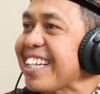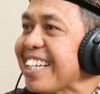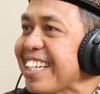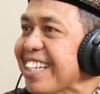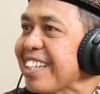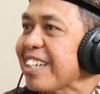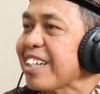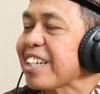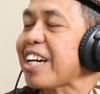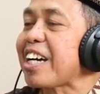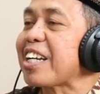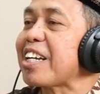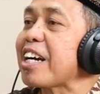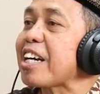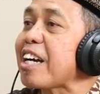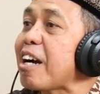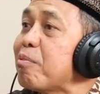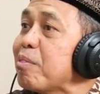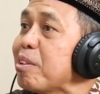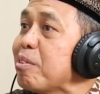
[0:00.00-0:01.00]
Hmm,
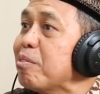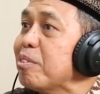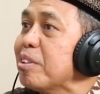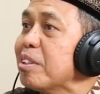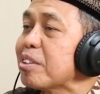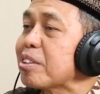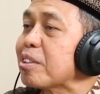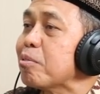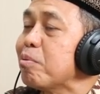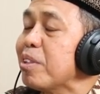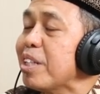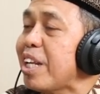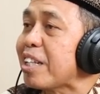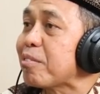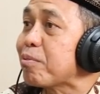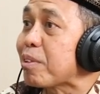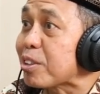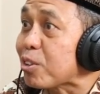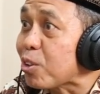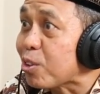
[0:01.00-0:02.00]
Karena kami sembilan iya,
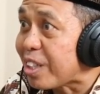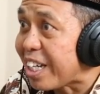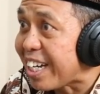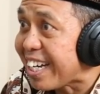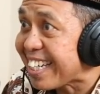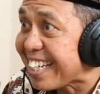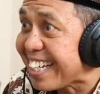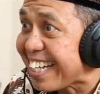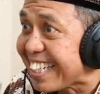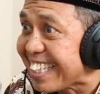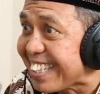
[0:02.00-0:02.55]
iya. bersaudara